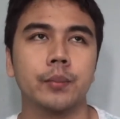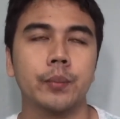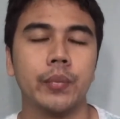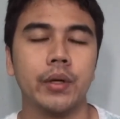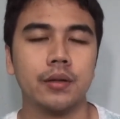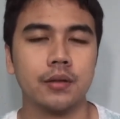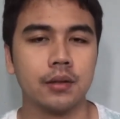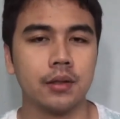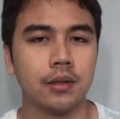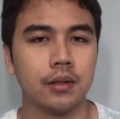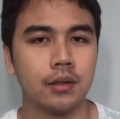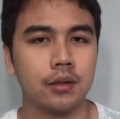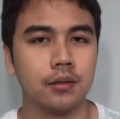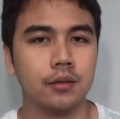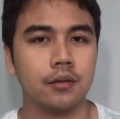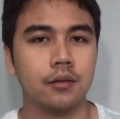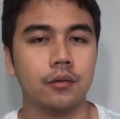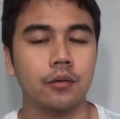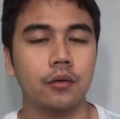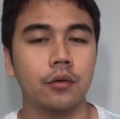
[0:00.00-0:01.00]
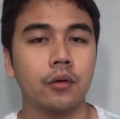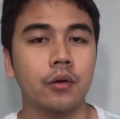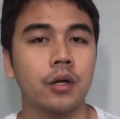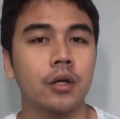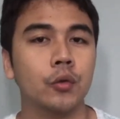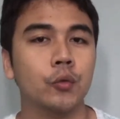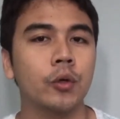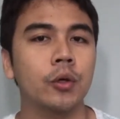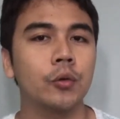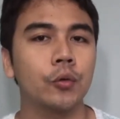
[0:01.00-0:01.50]
PT
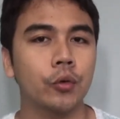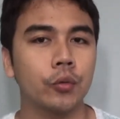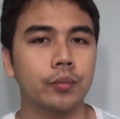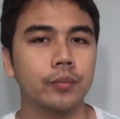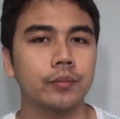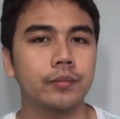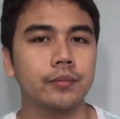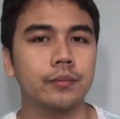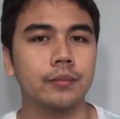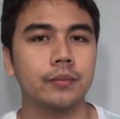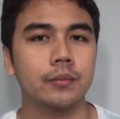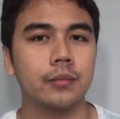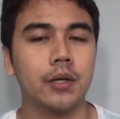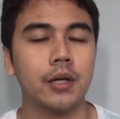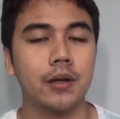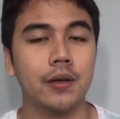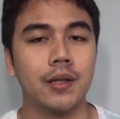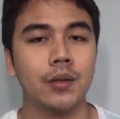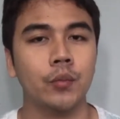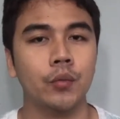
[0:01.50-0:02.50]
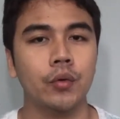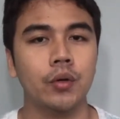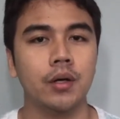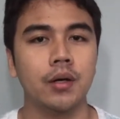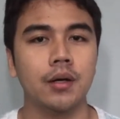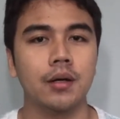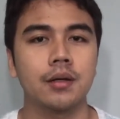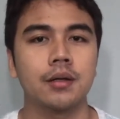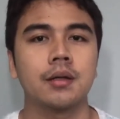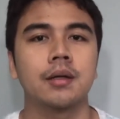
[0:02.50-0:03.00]
Orang Tua Grup Arta
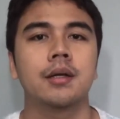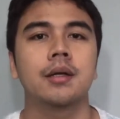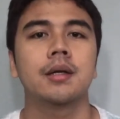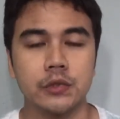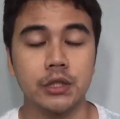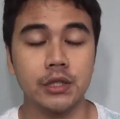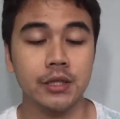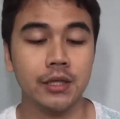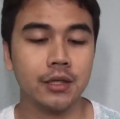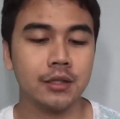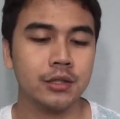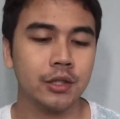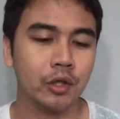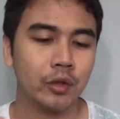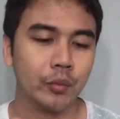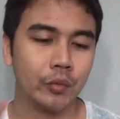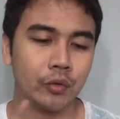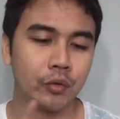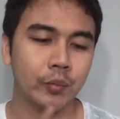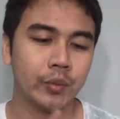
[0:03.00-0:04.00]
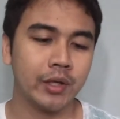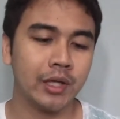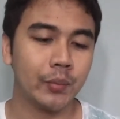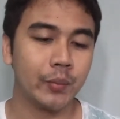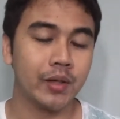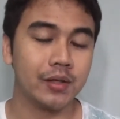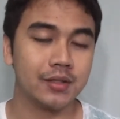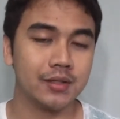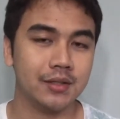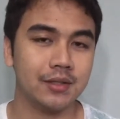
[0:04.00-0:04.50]
Boga. Jadi yang Jarum itu
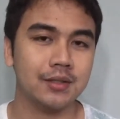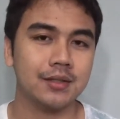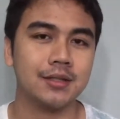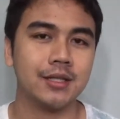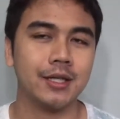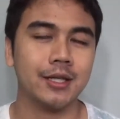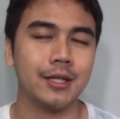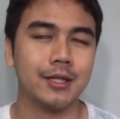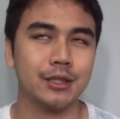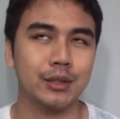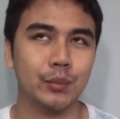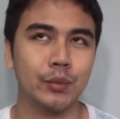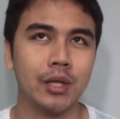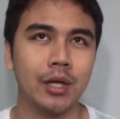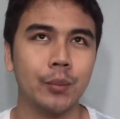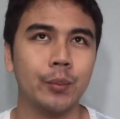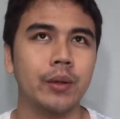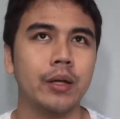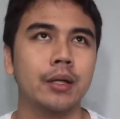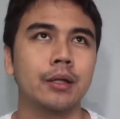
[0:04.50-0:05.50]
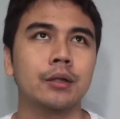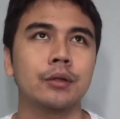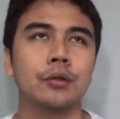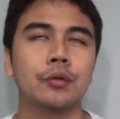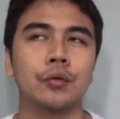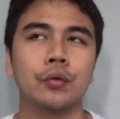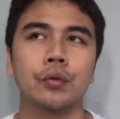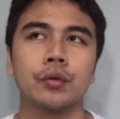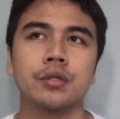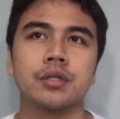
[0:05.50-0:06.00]
pagi-pagi sekitar jam 8,
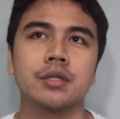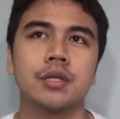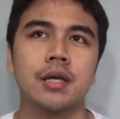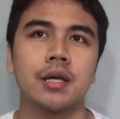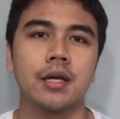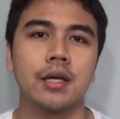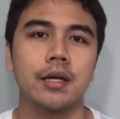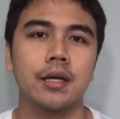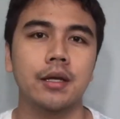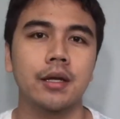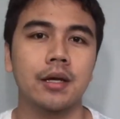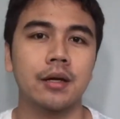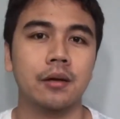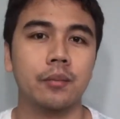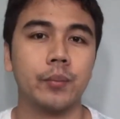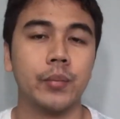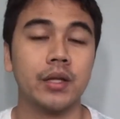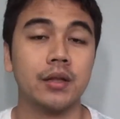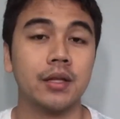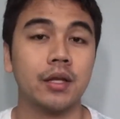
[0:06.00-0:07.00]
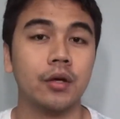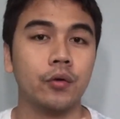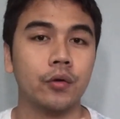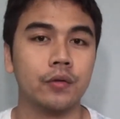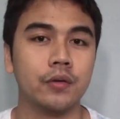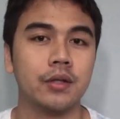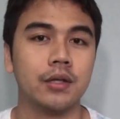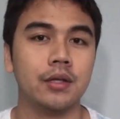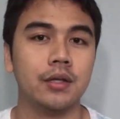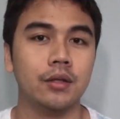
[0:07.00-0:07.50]
terus yang PT
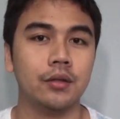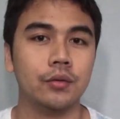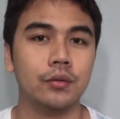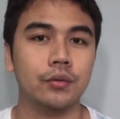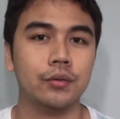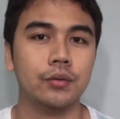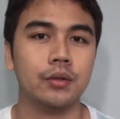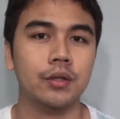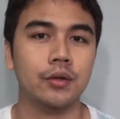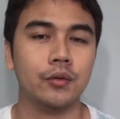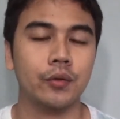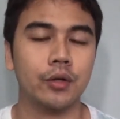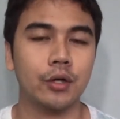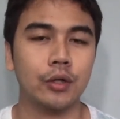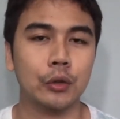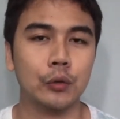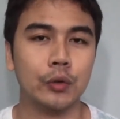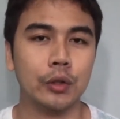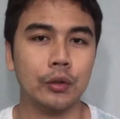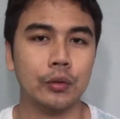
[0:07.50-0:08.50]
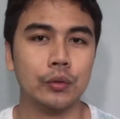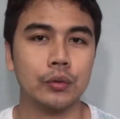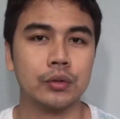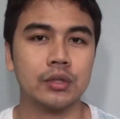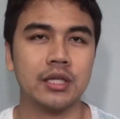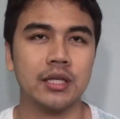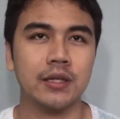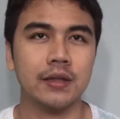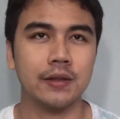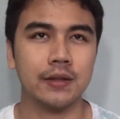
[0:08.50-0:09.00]
OTEK itu yang orang tua itu
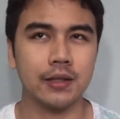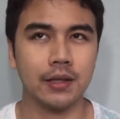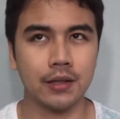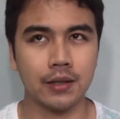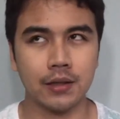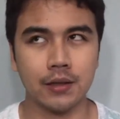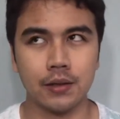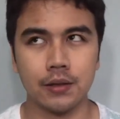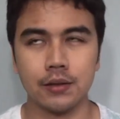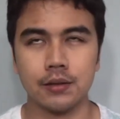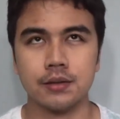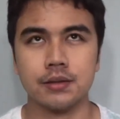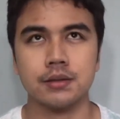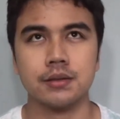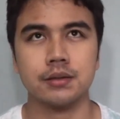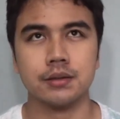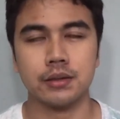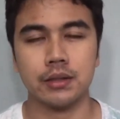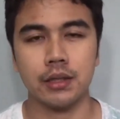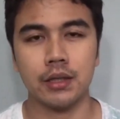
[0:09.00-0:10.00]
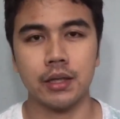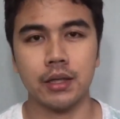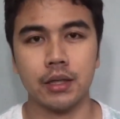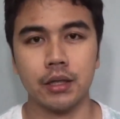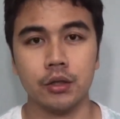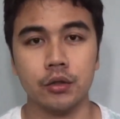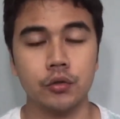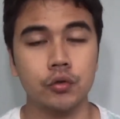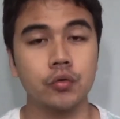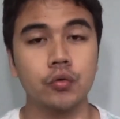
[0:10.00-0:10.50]
sekitar
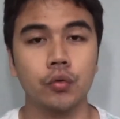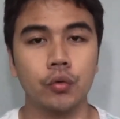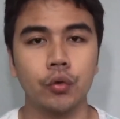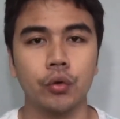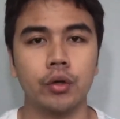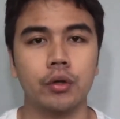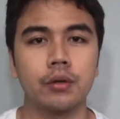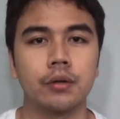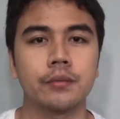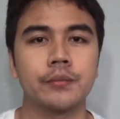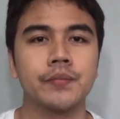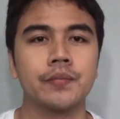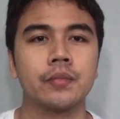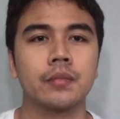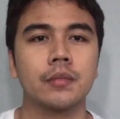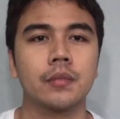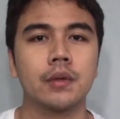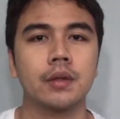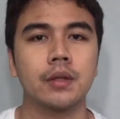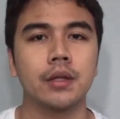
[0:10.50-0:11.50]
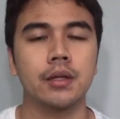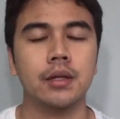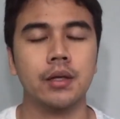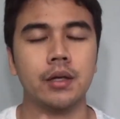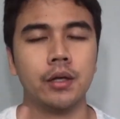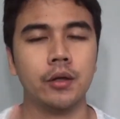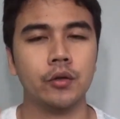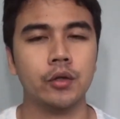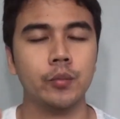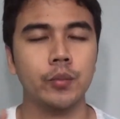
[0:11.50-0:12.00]
setelah zuhur dan
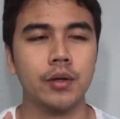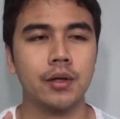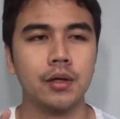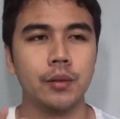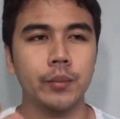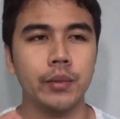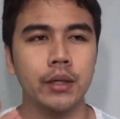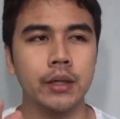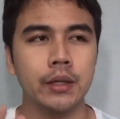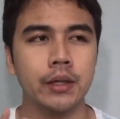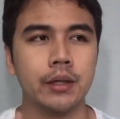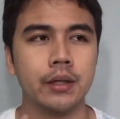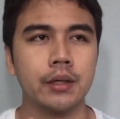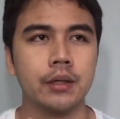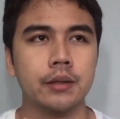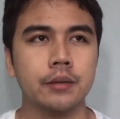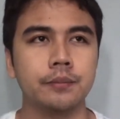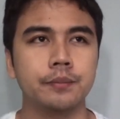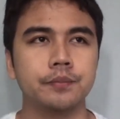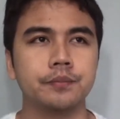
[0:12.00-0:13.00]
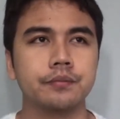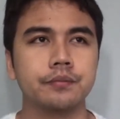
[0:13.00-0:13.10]
hari itu benar-benar